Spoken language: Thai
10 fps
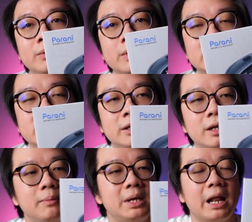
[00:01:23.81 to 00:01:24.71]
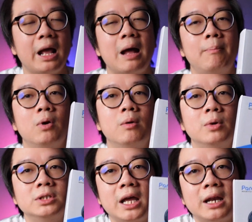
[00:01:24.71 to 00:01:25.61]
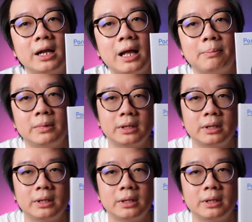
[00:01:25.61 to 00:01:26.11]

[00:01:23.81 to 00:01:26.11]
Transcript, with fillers: สู้กับจีนตอนนี้มีราคาโปรโมชั่นนะครับ